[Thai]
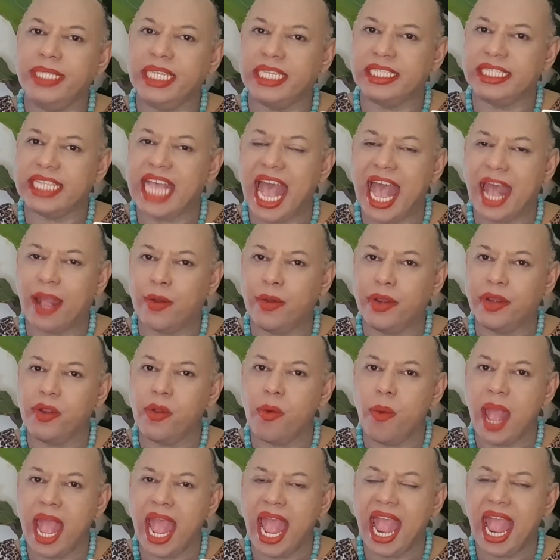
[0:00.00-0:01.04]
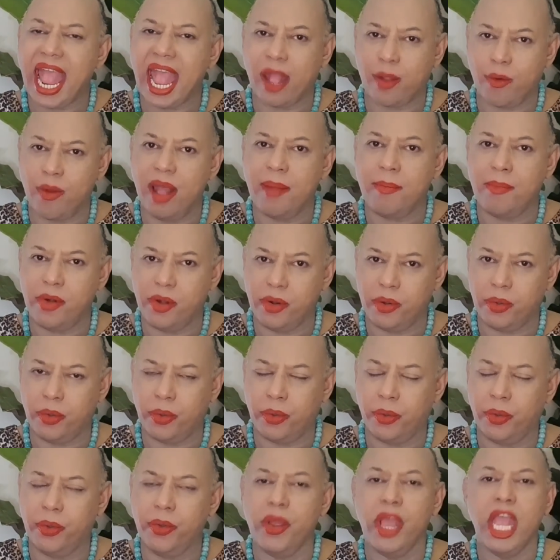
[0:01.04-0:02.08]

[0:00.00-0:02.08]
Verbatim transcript: ศึกษาค้นคว้าหาความรู้